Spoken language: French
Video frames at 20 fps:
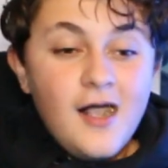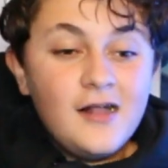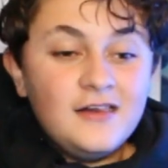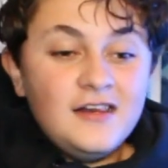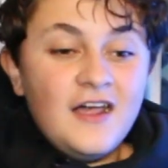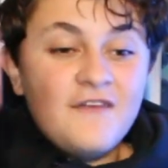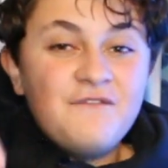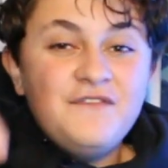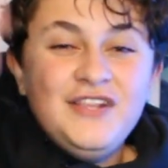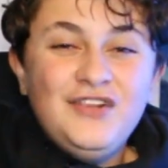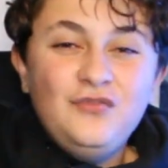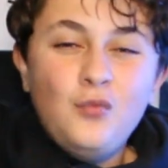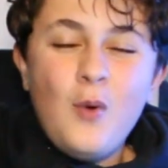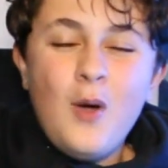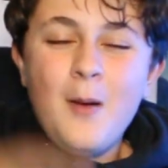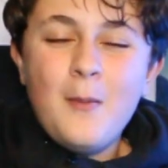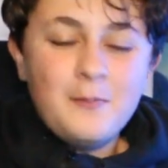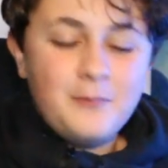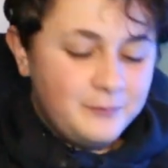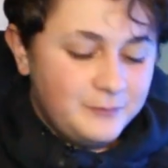La Big
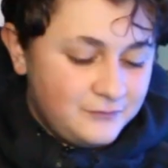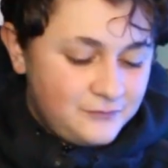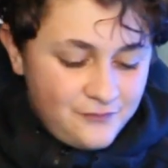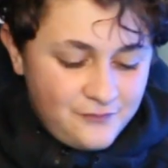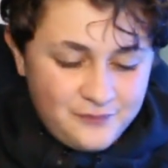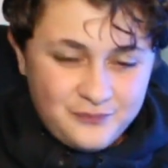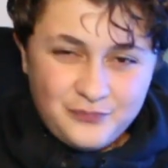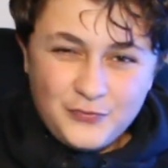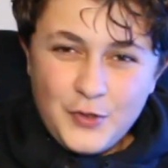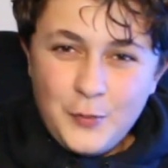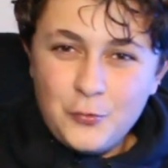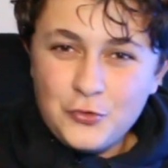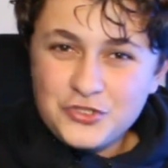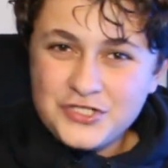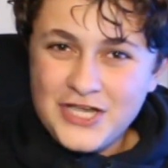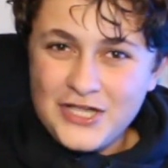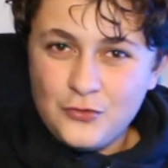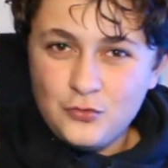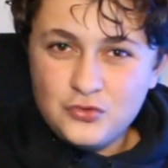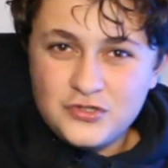One, mon
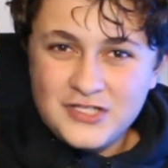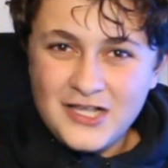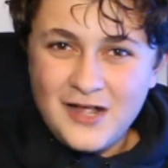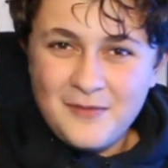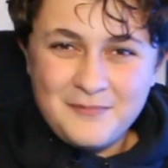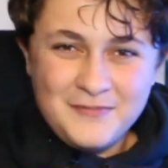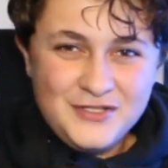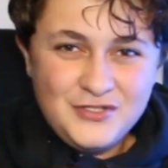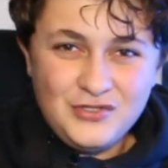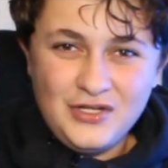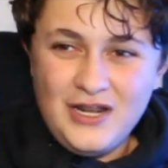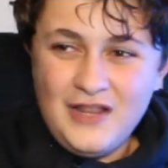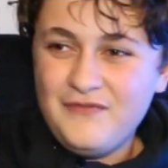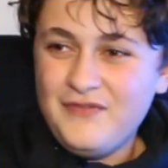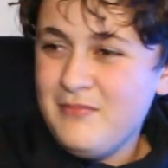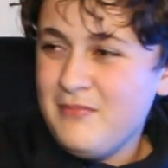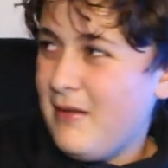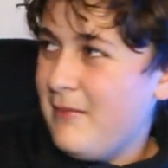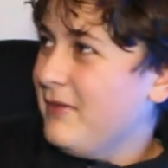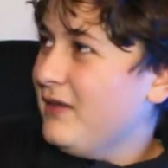chat, il goûte ça. Mais sur la vie
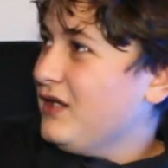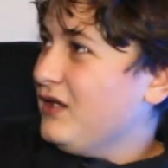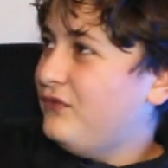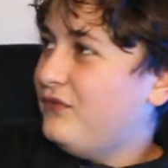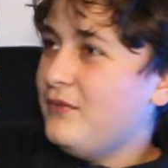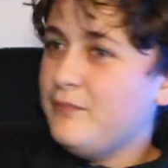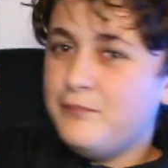de ma mère, il fait